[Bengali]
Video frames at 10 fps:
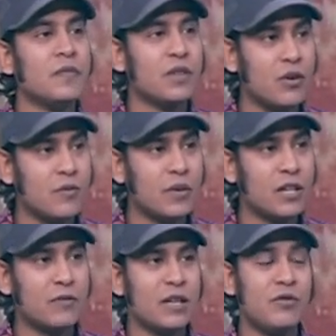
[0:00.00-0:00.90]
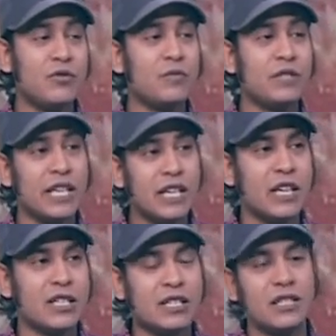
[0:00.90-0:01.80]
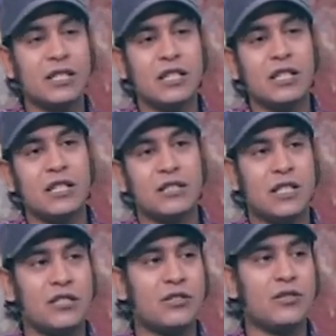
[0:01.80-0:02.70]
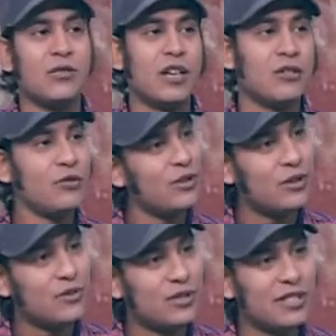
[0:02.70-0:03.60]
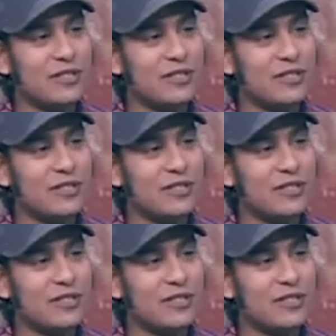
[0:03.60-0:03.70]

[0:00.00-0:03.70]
কোম্পানি বা ইউটিউব চ্যানেল আসছে যাদের জন্য গান তৈরি করছি